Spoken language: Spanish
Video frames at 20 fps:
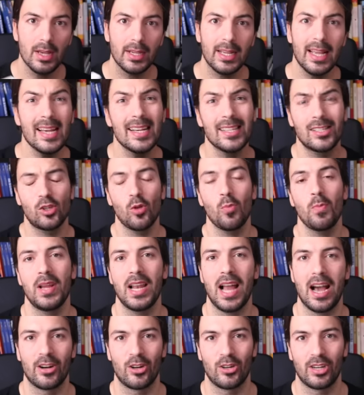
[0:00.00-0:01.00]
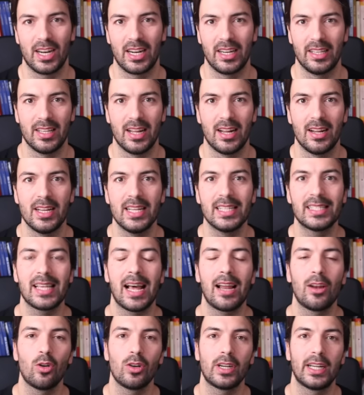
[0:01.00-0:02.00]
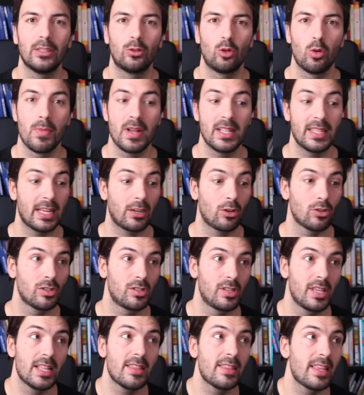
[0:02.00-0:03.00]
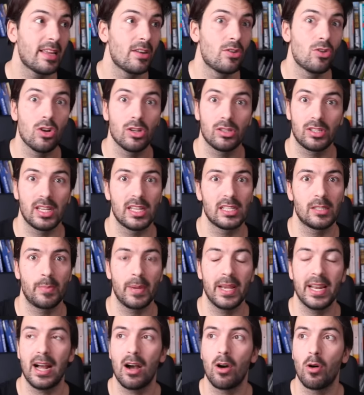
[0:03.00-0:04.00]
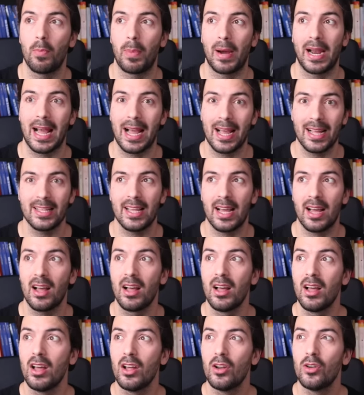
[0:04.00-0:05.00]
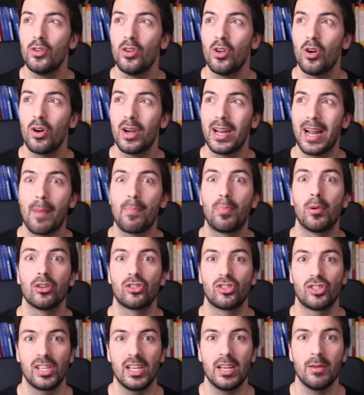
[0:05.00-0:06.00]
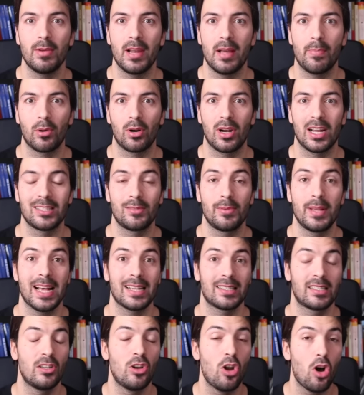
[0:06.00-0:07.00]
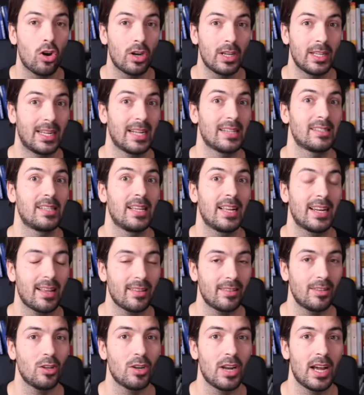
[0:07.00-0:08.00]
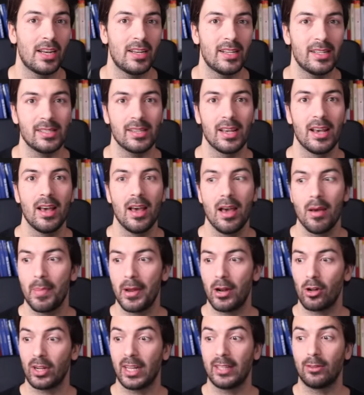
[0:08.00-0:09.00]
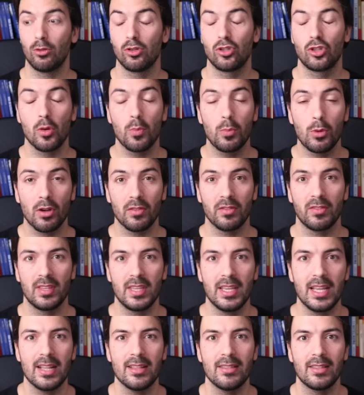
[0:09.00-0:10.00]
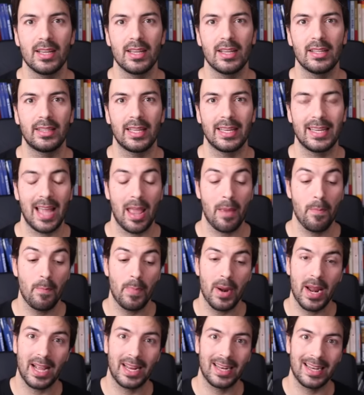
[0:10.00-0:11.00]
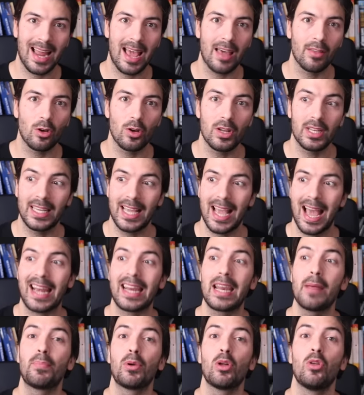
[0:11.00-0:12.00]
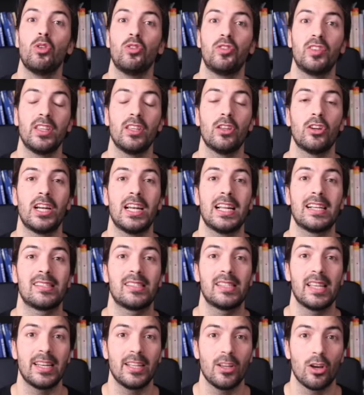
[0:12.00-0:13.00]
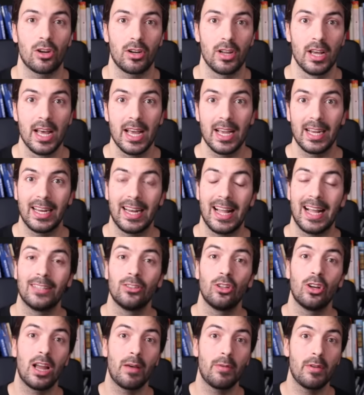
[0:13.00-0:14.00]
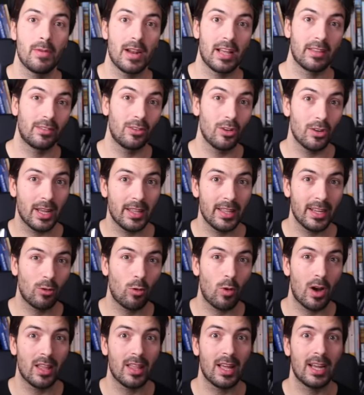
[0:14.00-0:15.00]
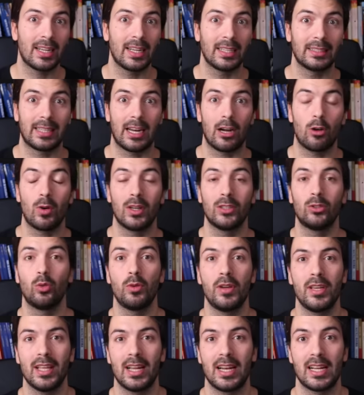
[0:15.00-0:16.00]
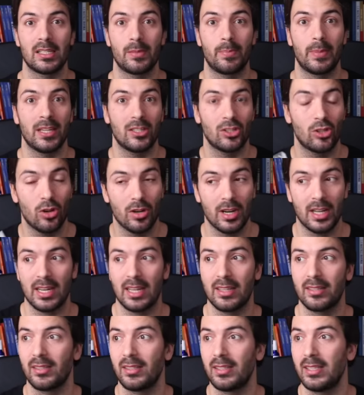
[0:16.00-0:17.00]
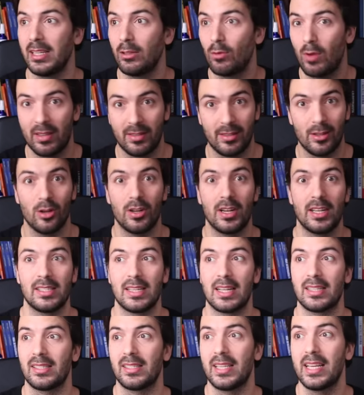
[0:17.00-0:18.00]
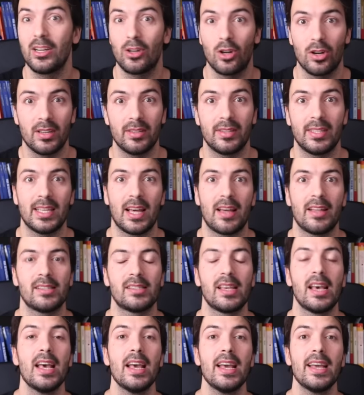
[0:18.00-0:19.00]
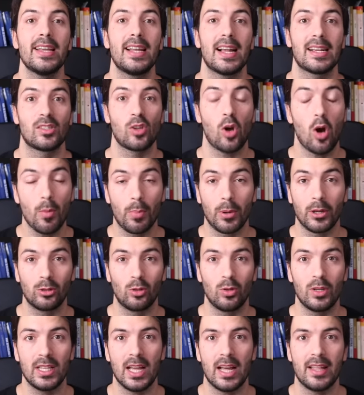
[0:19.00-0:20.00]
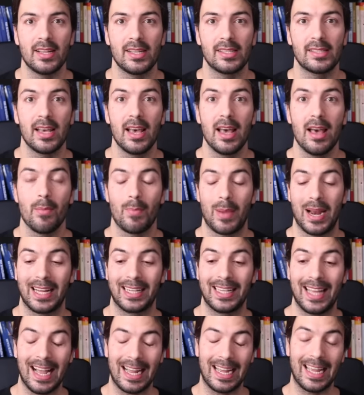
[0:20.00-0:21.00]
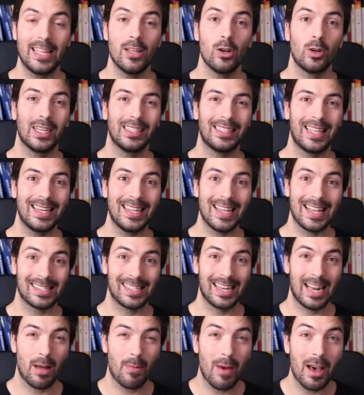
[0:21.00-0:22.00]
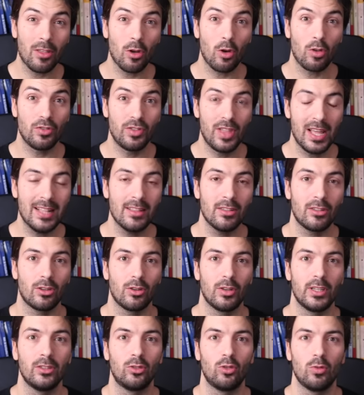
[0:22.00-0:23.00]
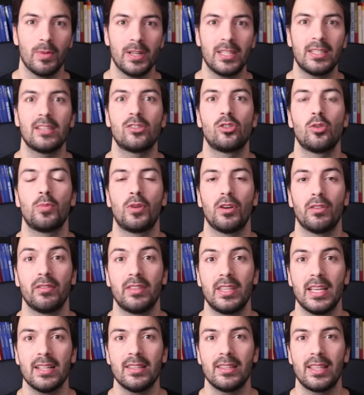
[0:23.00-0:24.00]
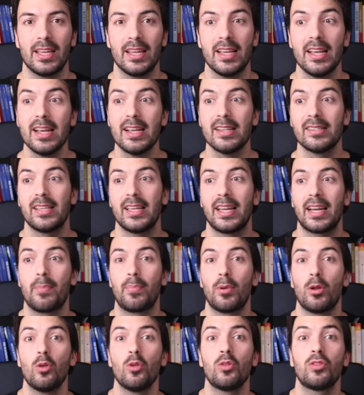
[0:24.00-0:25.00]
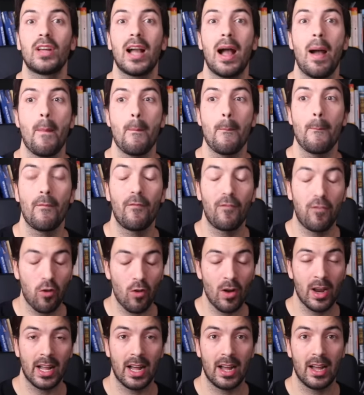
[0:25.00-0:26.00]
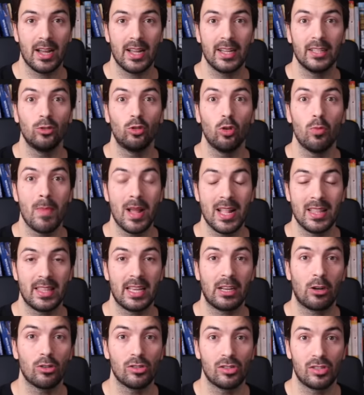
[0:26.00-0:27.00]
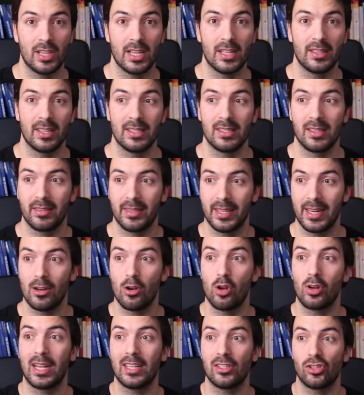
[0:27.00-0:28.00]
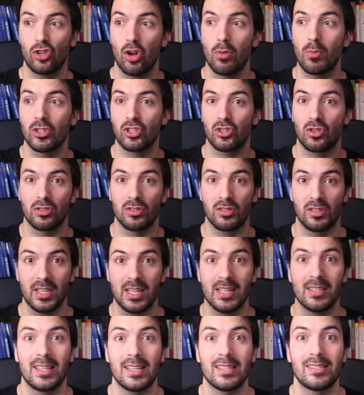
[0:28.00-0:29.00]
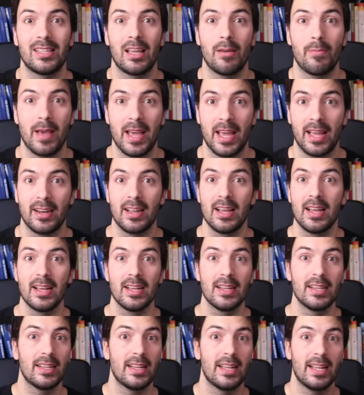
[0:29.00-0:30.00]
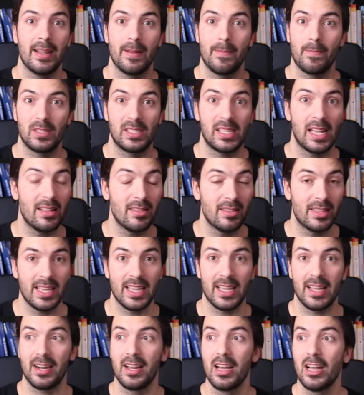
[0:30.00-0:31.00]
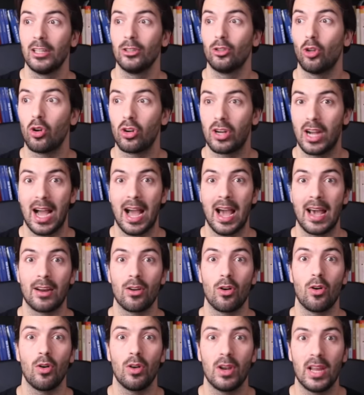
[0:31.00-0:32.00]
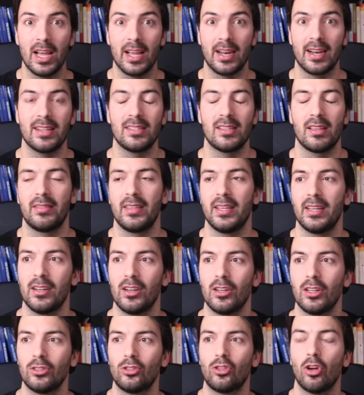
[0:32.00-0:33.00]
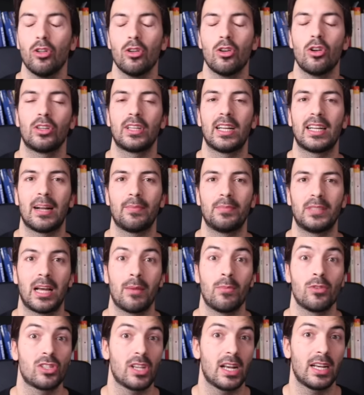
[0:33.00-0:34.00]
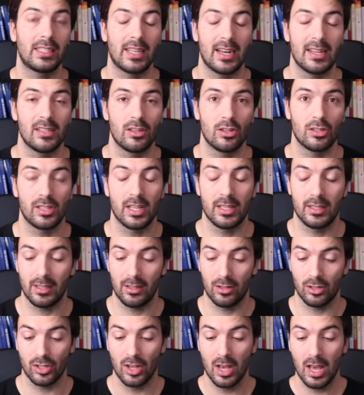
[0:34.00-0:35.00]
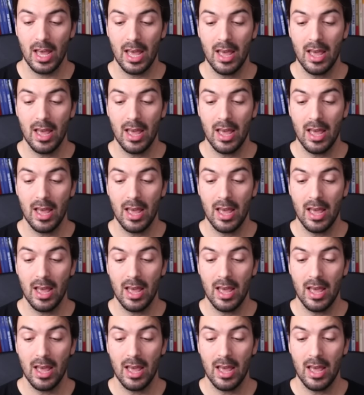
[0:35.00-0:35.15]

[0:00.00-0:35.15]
¿Qué es un milagro en realidad? Es algo que tu mente consciente no se espera o para ella no era posible por las vías lógicas y racionales pero que tu subconsciente tenía impregnado y que ha reproducido en el exterior, creando la vibración adecuada que atrajo a tu vida las personas, las situaciones, las sincronicidades y las oportunidades para que aquello que tenías grabado dentro en tu mente subconsciente se reproduzca fuera en tu mente consciente, es decir, en lo que somos conscientes de ver, eh, sentir, tocar, oler, es decir, todo lo que captamos a través de los sentidos.